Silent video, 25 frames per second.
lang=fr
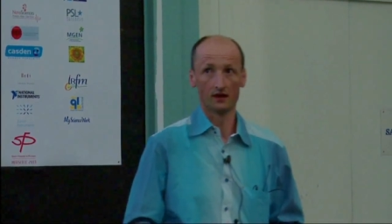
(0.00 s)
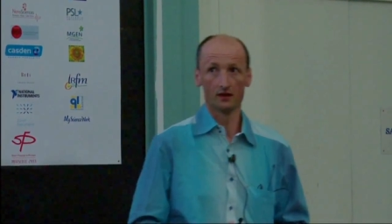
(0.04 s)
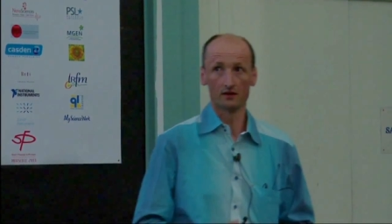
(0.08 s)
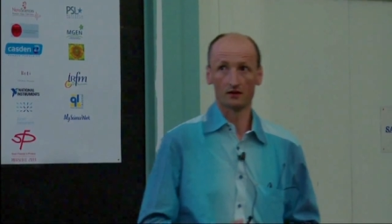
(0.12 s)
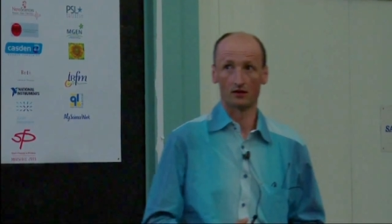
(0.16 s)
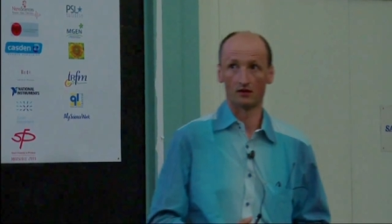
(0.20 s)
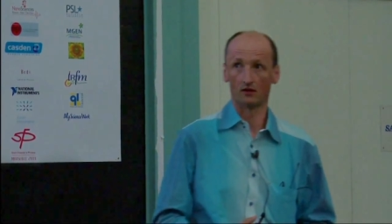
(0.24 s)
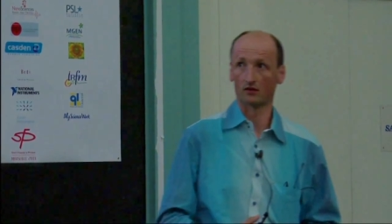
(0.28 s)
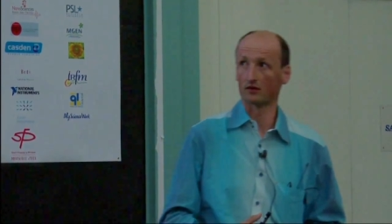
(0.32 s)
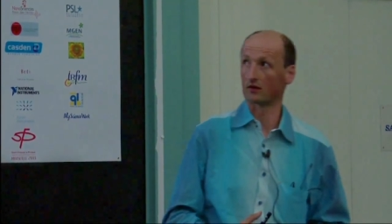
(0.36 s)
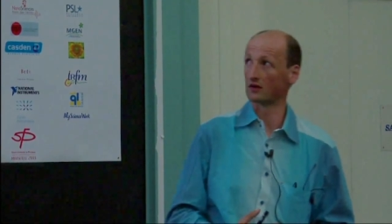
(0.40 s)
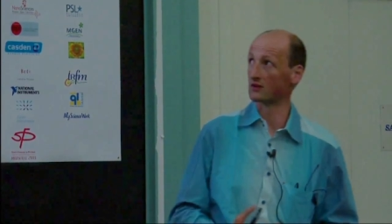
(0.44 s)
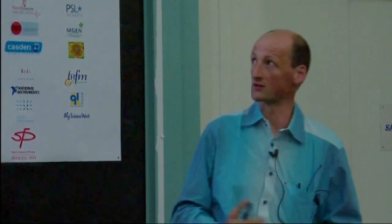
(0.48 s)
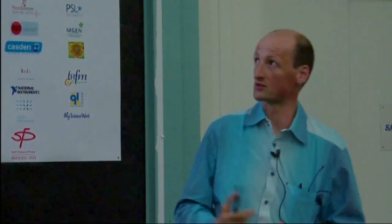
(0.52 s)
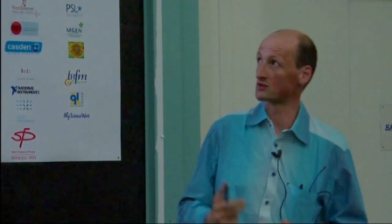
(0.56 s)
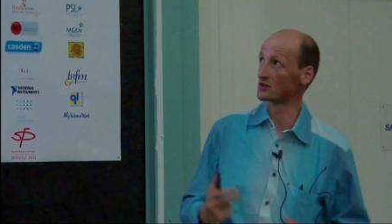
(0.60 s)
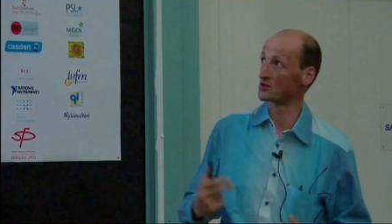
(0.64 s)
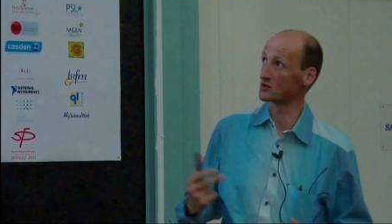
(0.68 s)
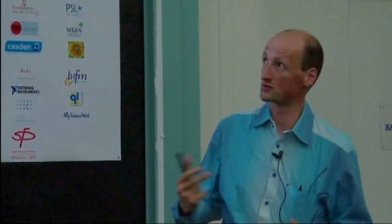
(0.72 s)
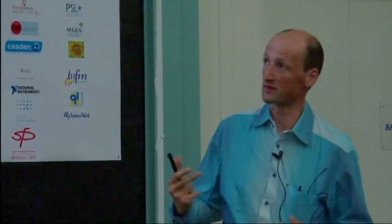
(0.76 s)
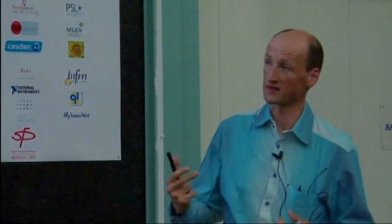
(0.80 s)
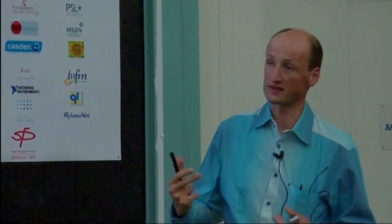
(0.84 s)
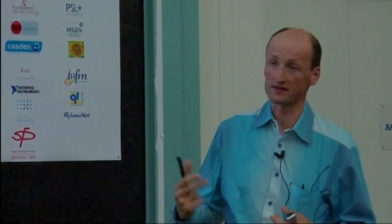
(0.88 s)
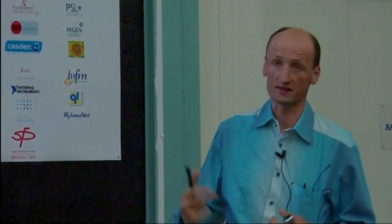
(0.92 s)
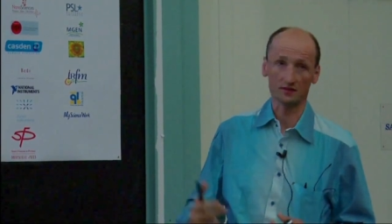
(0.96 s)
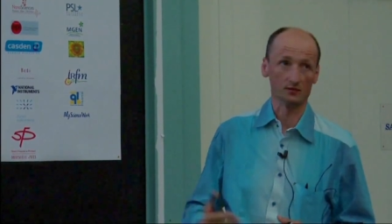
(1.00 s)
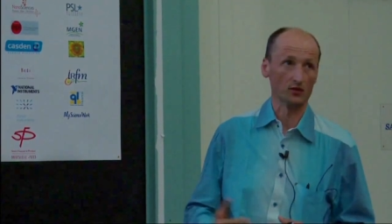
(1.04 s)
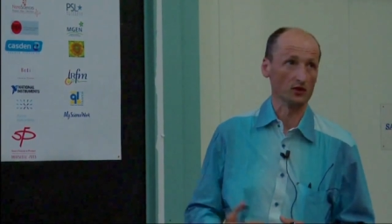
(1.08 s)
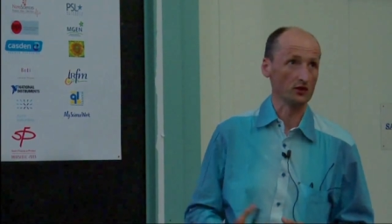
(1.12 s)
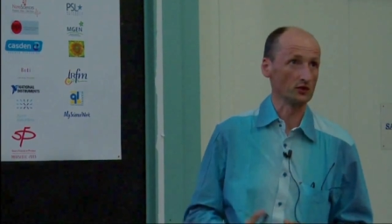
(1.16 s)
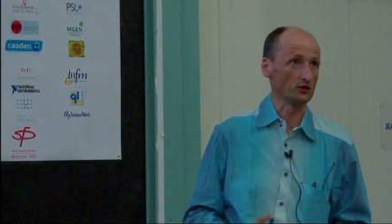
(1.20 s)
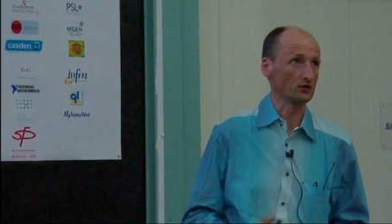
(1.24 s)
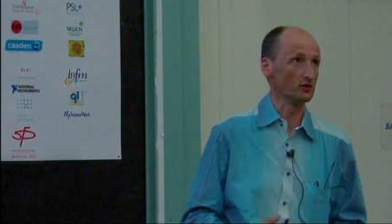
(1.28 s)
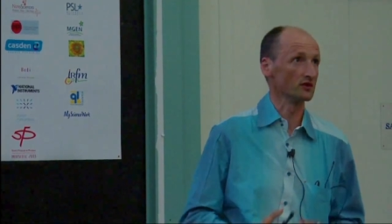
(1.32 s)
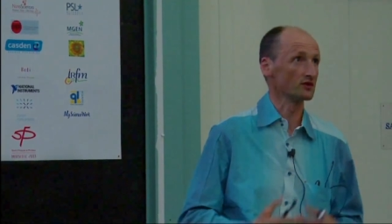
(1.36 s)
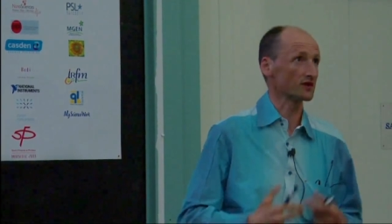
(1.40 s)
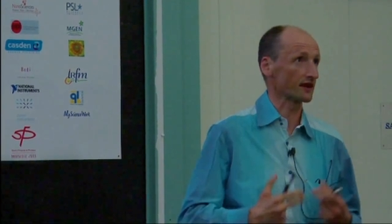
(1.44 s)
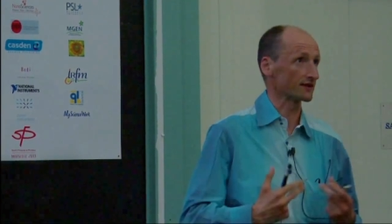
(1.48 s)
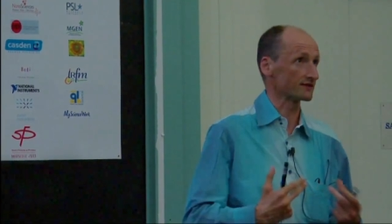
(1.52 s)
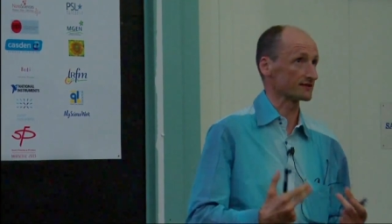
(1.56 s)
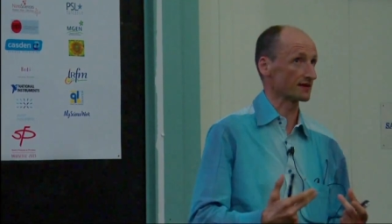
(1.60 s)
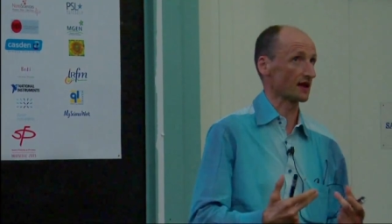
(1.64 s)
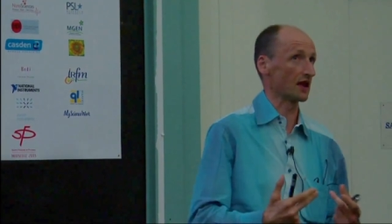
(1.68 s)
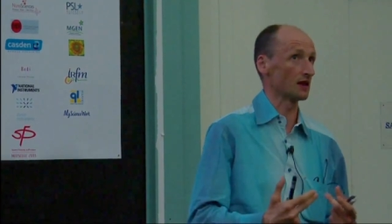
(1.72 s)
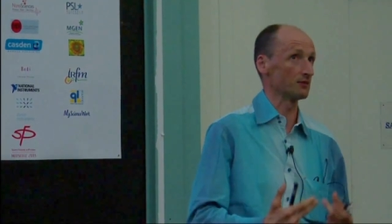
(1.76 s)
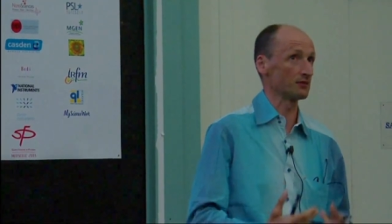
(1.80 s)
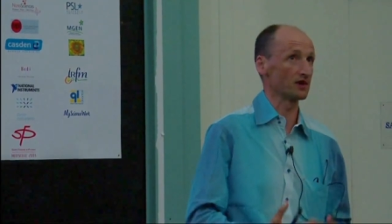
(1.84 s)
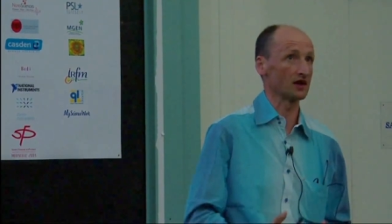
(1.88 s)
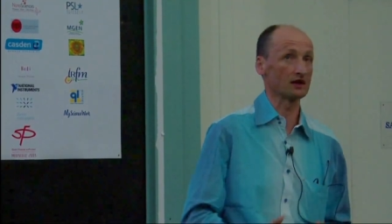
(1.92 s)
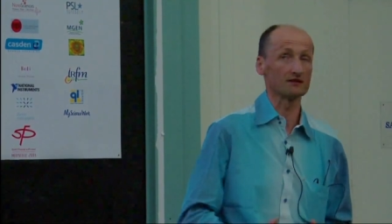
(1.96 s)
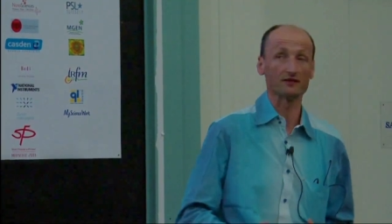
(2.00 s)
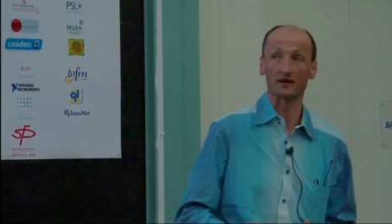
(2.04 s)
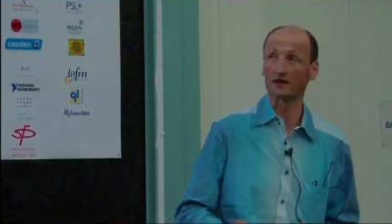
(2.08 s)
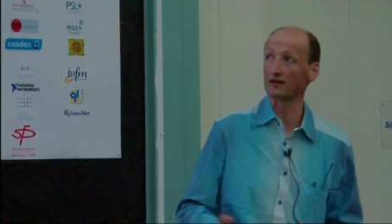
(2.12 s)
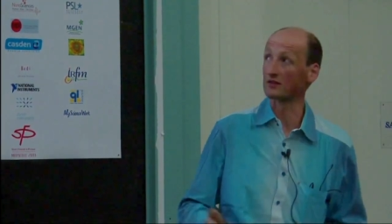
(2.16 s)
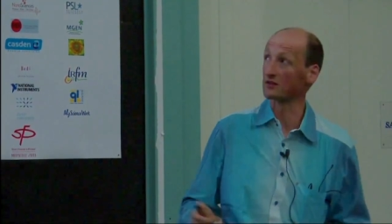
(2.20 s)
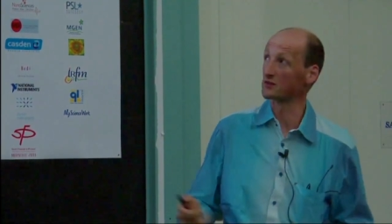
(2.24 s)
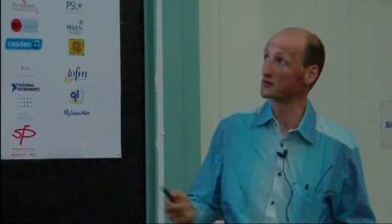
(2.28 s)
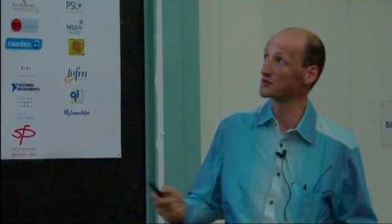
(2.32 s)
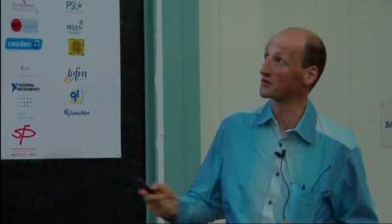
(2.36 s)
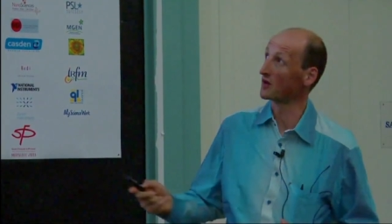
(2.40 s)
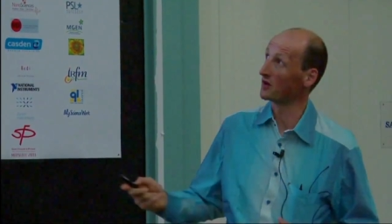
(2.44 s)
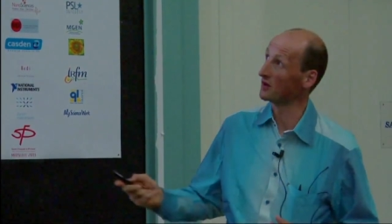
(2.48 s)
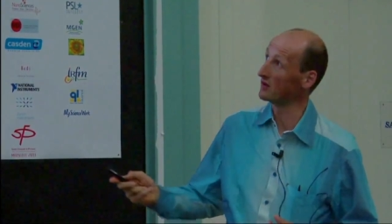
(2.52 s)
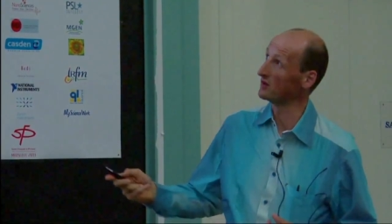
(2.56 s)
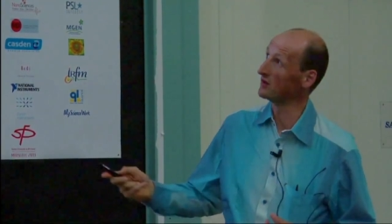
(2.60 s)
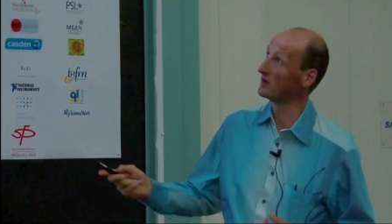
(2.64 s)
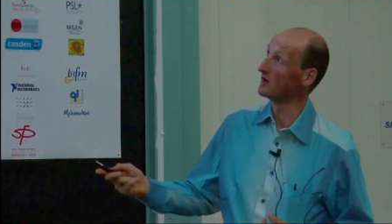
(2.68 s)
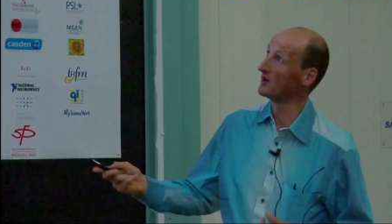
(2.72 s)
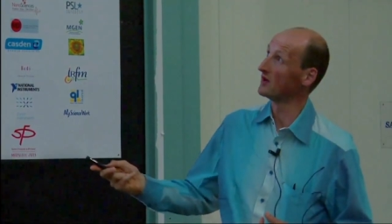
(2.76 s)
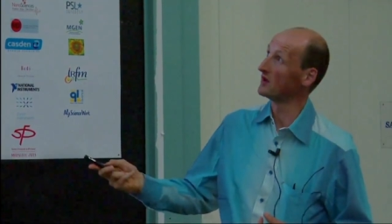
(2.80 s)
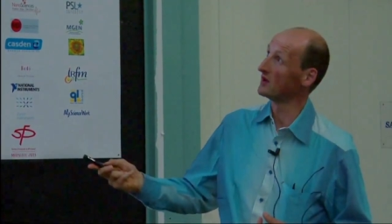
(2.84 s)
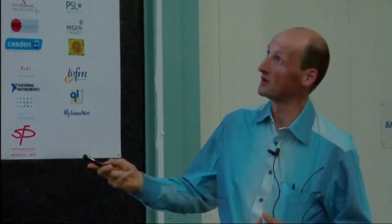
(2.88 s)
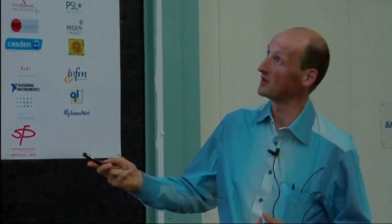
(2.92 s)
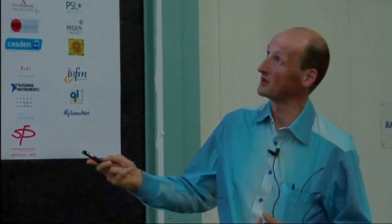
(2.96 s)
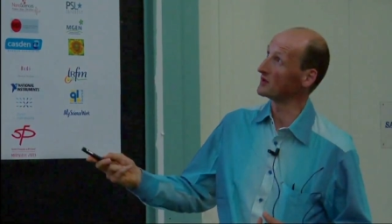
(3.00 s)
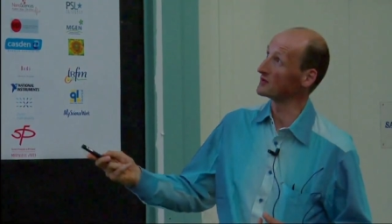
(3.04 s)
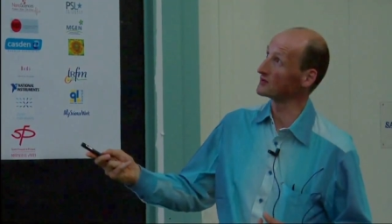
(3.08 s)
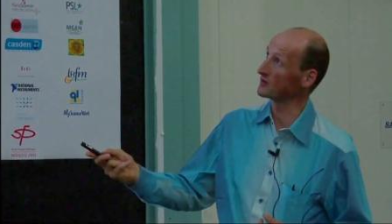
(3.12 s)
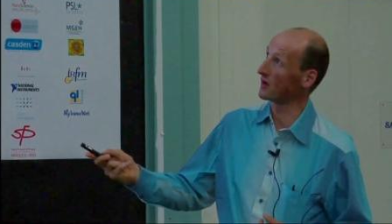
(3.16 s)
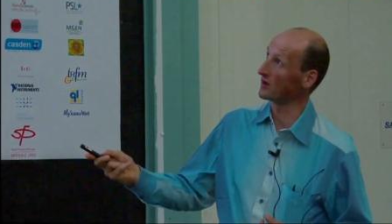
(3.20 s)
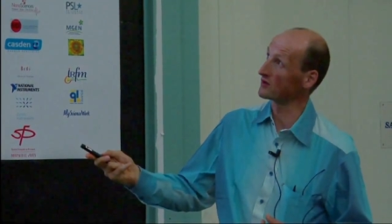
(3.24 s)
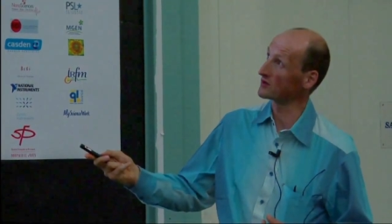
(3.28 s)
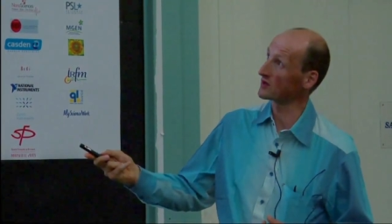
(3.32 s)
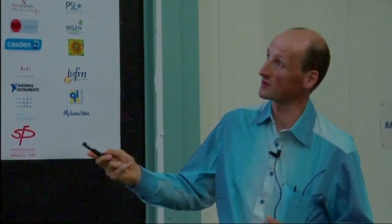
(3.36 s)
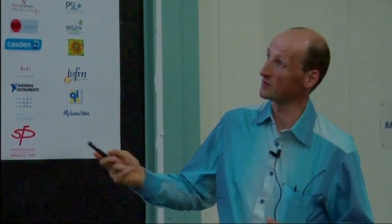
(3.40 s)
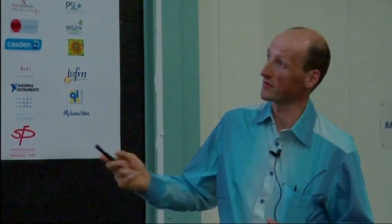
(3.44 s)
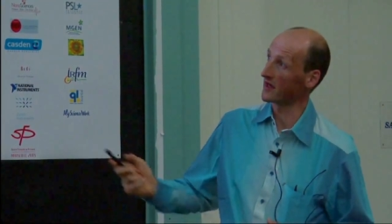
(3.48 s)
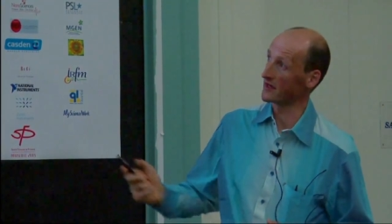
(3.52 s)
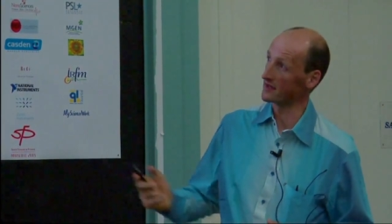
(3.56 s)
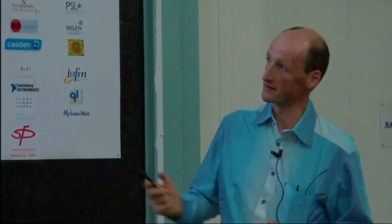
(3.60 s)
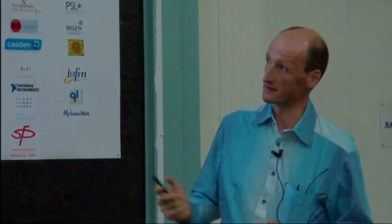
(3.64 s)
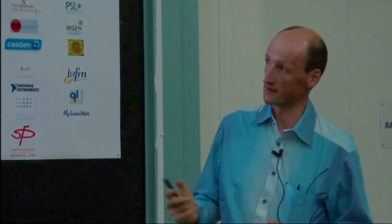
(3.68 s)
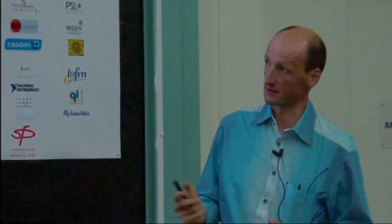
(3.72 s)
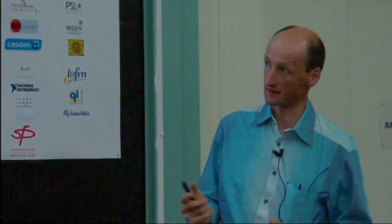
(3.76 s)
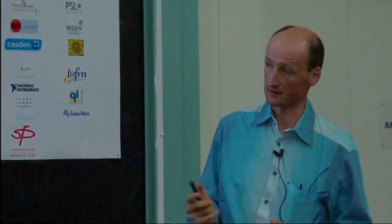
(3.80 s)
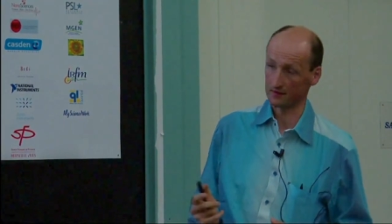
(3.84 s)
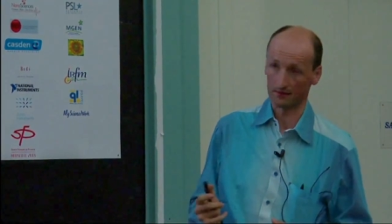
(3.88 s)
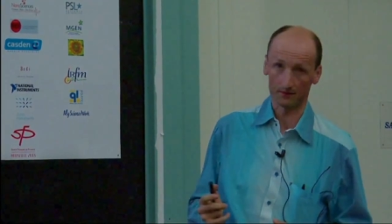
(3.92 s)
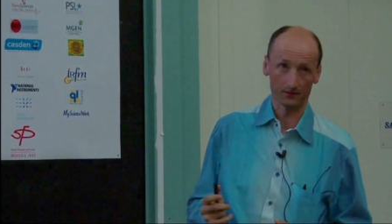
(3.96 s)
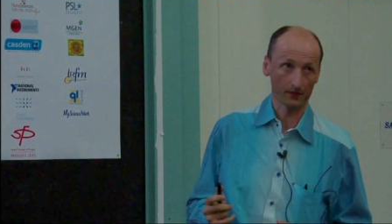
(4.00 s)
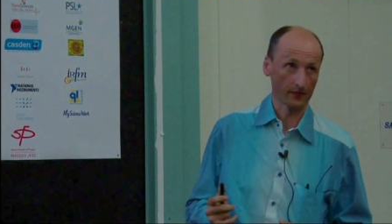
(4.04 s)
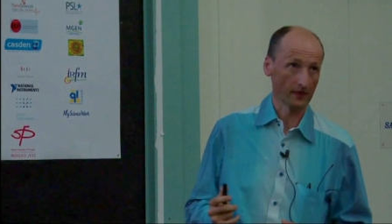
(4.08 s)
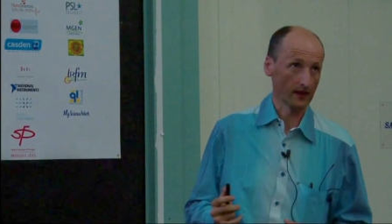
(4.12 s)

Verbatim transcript: Donc je choisis une molécule très simple avec une seule centre magnétique.